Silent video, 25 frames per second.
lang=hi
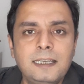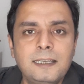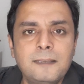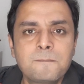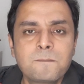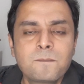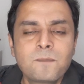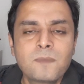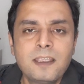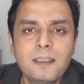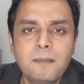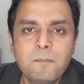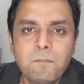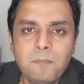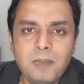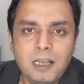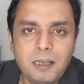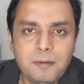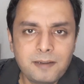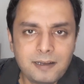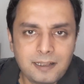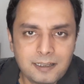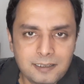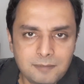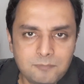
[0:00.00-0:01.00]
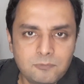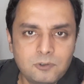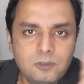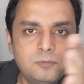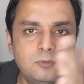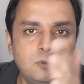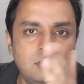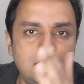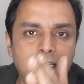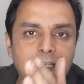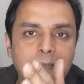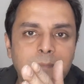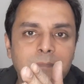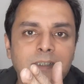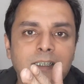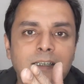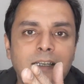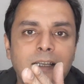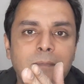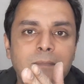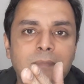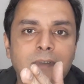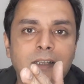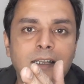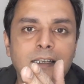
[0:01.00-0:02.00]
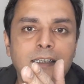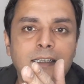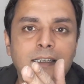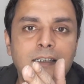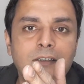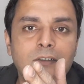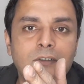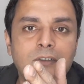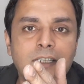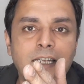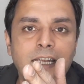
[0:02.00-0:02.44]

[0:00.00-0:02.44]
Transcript: है बाबर आजम को बोले अपनी कप्तानी को